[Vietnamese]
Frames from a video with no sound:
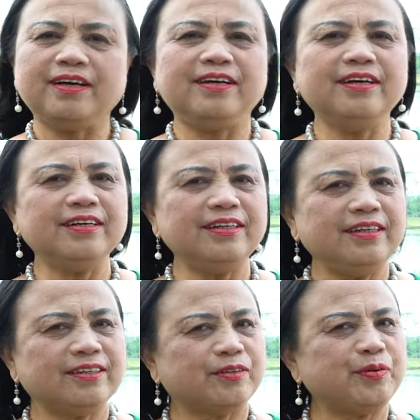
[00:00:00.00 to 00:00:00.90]
nơi
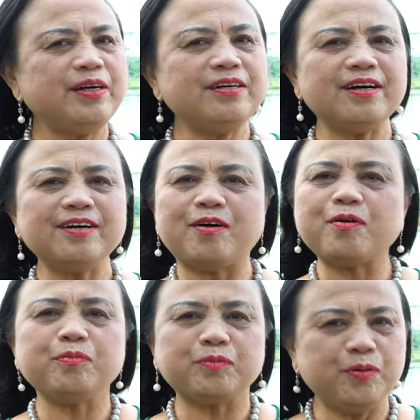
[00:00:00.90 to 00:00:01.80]
quê hương có
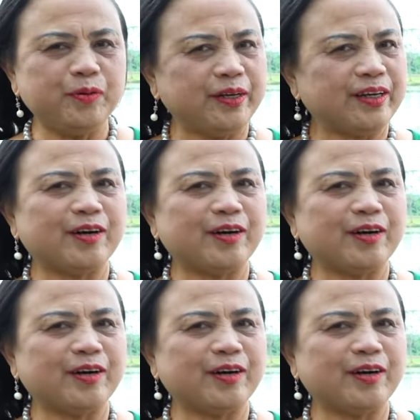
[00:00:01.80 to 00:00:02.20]
đồng thùi,